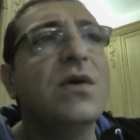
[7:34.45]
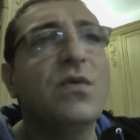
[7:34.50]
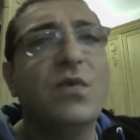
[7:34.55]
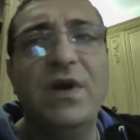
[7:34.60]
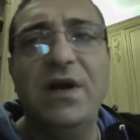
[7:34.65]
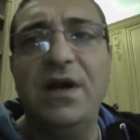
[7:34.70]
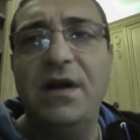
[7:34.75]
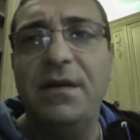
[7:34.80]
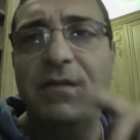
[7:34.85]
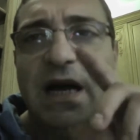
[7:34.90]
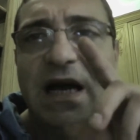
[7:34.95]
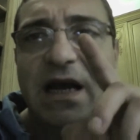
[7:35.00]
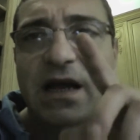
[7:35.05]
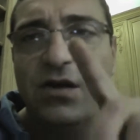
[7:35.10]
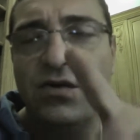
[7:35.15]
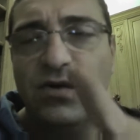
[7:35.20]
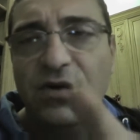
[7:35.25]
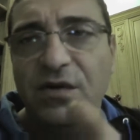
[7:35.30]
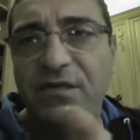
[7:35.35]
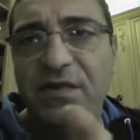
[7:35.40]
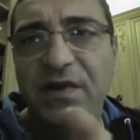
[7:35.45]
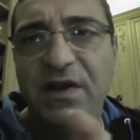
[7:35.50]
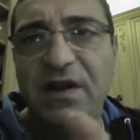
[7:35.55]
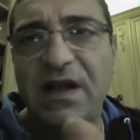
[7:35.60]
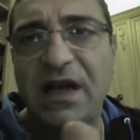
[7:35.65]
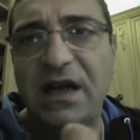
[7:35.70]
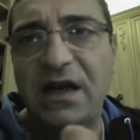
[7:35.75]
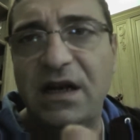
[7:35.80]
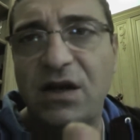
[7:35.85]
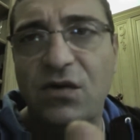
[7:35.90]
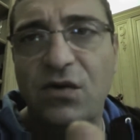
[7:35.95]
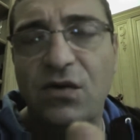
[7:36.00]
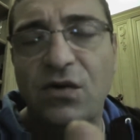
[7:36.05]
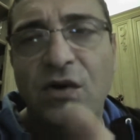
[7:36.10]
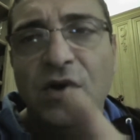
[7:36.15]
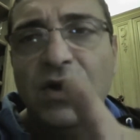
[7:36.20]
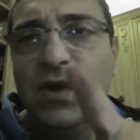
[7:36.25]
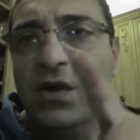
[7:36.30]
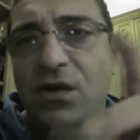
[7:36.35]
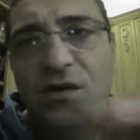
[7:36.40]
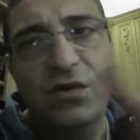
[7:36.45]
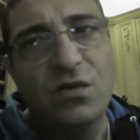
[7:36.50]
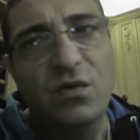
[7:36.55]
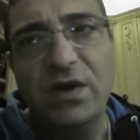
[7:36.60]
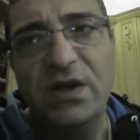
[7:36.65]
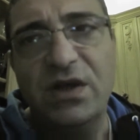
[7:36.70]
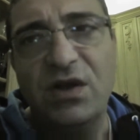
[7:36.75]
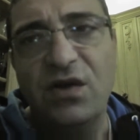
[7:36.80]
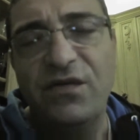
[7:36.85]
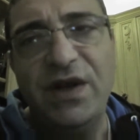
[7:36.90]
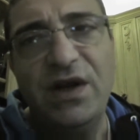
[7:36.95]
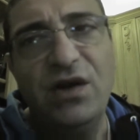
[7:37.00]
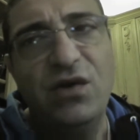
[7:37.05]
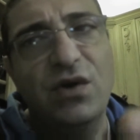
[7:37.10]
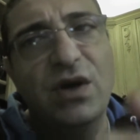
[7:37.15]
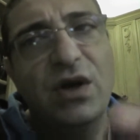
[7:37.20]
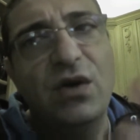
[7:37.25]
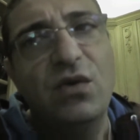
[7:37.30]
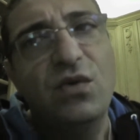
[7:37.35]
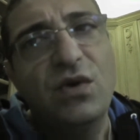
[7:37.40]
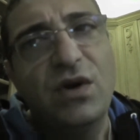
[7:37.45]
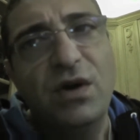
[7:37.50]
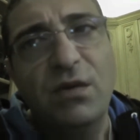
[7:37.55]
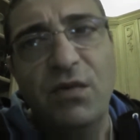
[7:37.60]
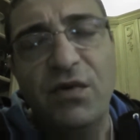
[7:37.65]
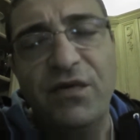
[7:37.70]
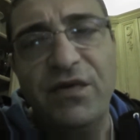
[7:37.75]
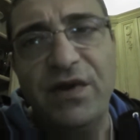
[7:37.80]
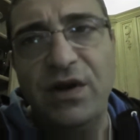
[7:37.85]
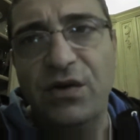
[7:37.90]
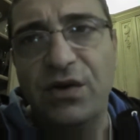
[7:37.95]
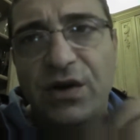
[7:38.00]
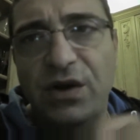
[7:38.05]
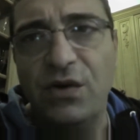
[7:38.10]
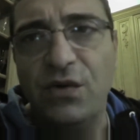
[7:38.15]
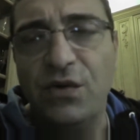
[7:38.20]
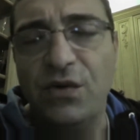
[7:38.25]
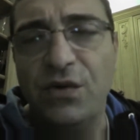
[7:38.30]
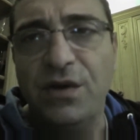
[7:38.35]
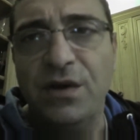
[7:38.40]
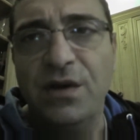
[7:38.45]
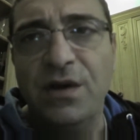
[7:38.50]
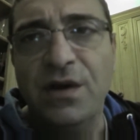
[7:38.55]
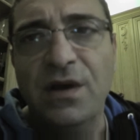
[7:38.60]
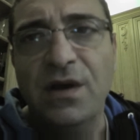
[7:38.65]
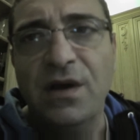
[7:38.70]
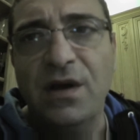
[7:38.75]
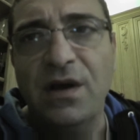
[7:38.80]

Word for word: Quindi Michael vi dedico questo video che è l'ultimo video che, noi,